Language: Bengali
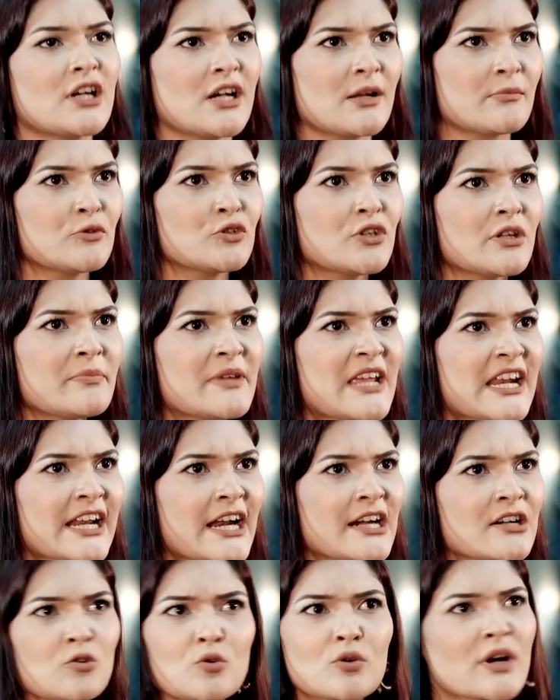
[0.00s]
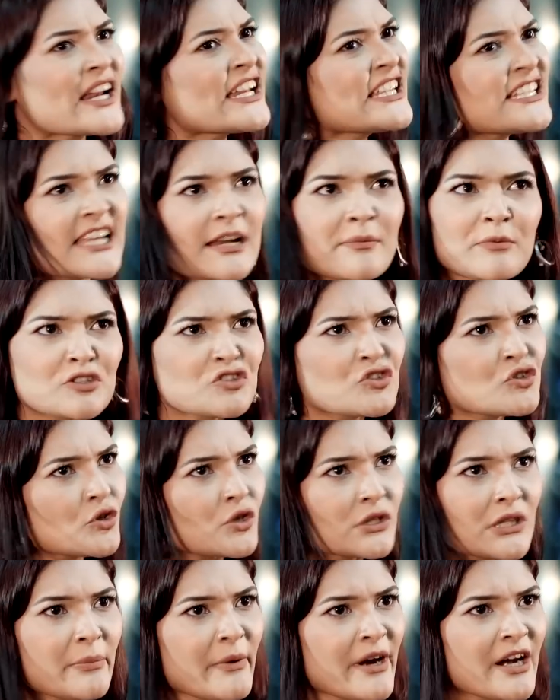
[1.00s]
করা লাগবে ওদের বিয়ের কার্ড ওরা নিজেরা পছন্দ
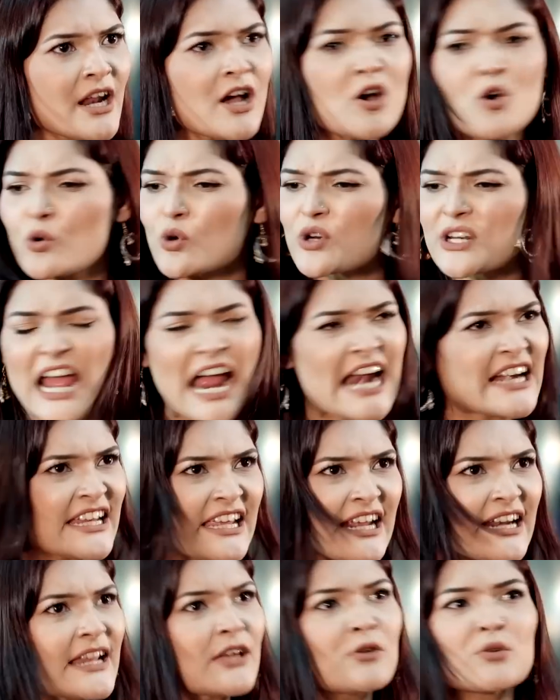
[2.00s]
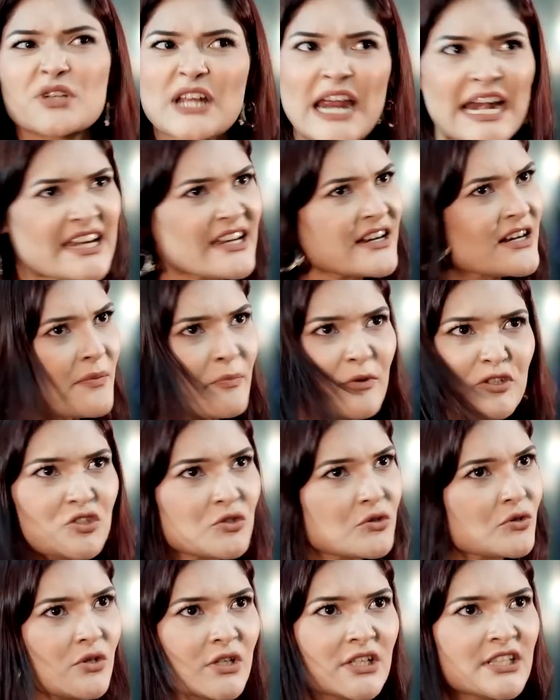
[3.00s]
করতে পারে না ওর গার্ডিয়ান নেই ওর গার্ডিয়ানরা
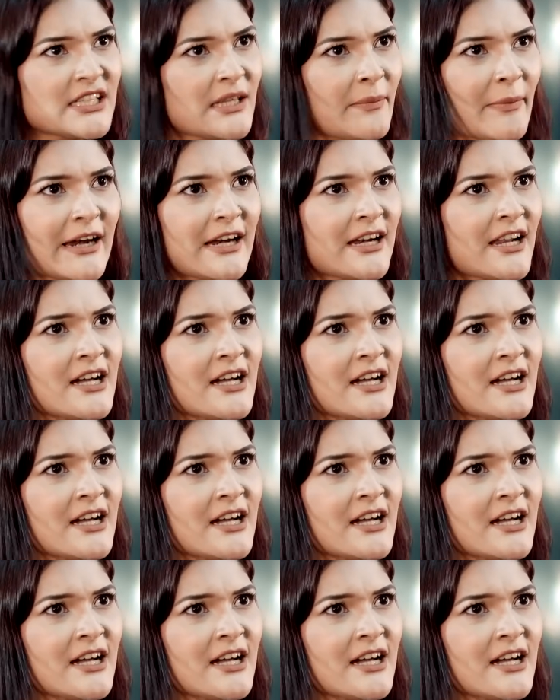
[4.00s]
পছন্দ করে দিতে পারে